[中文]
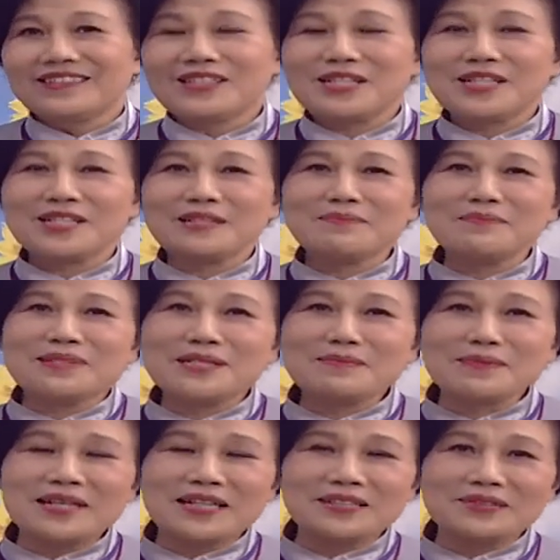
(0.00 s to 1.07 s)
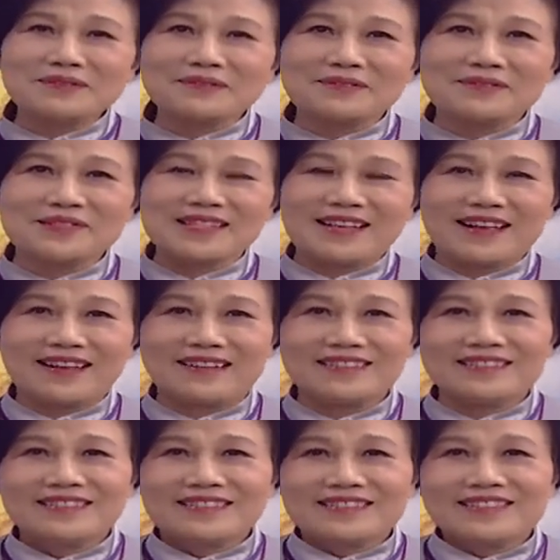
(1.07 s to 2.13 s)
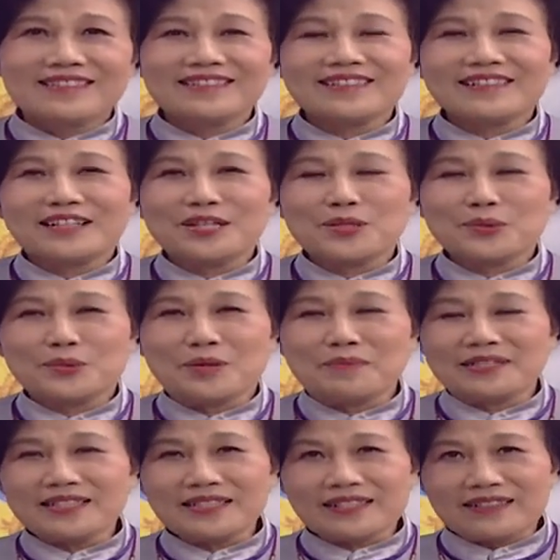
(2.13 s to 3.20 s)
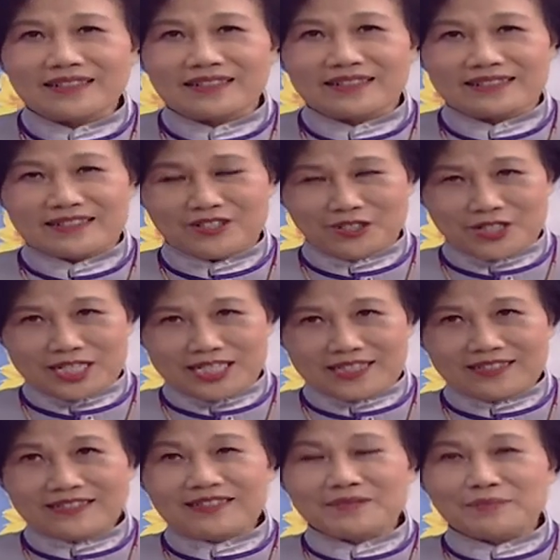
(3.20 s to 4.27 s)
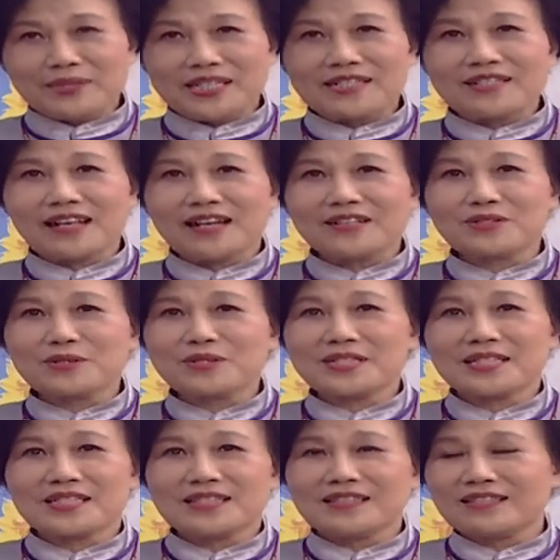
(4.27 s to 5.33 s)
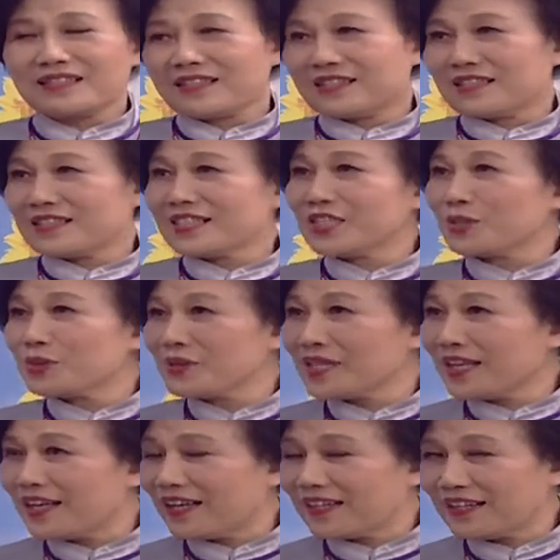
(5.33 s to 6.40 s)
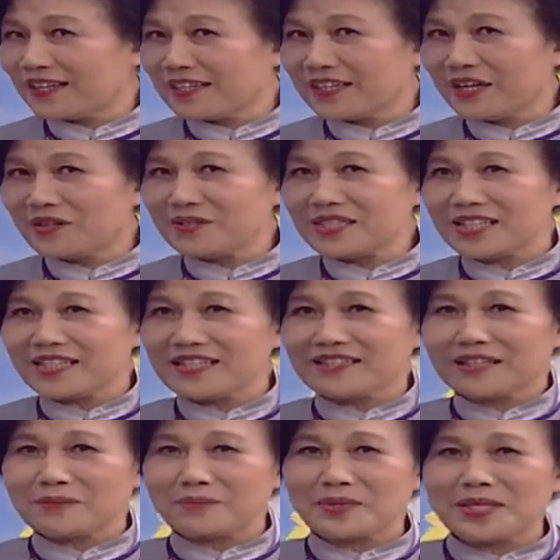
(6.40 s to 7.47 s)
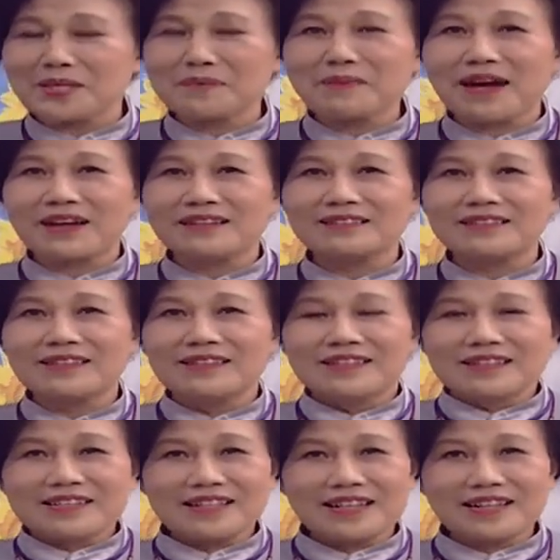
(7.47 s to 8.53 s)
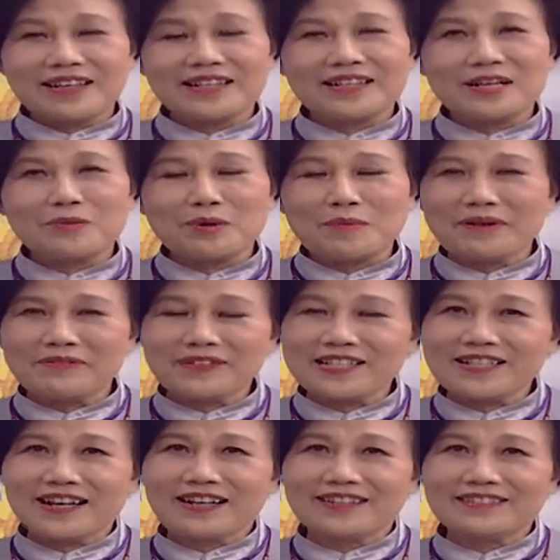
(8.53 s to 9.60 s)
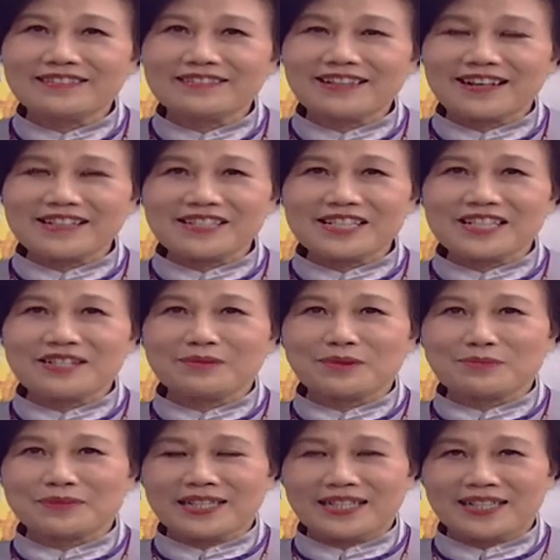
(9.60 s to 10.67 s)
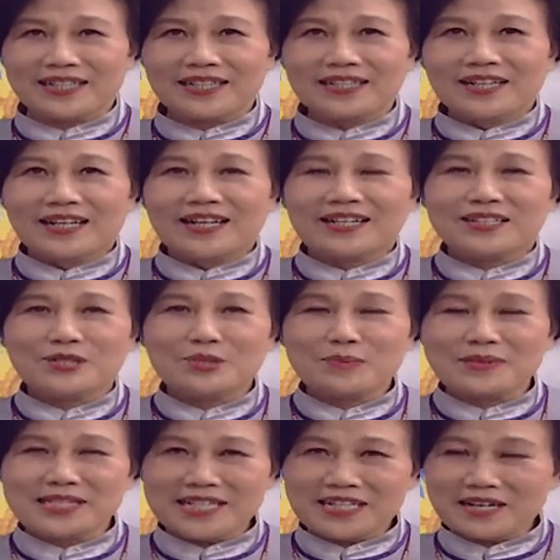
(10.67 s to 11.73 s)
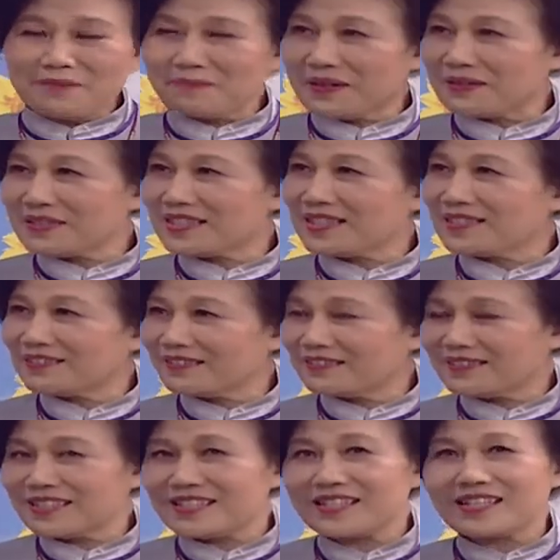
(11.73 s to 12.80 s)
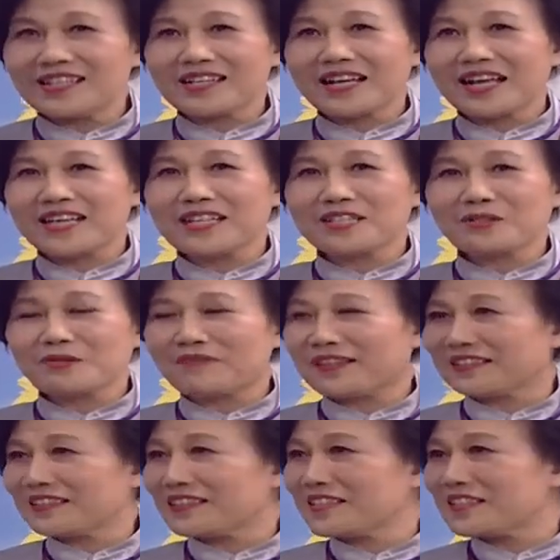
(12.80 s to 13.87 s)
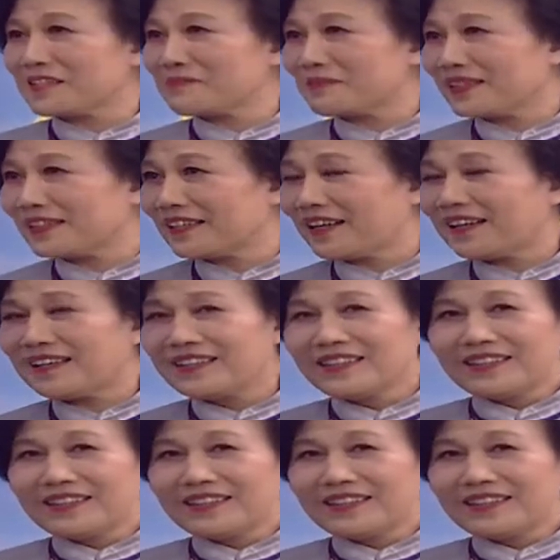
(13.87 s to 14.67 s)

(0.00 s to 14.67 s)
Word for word: 也是这么样的复杂。那呢，我们也只能。平常就是一些资讯啊，来了解一点皮毛。对。再来呢，我们非常感谢我们的啊全民健康保健哦，这些来受访的医生们呢，对，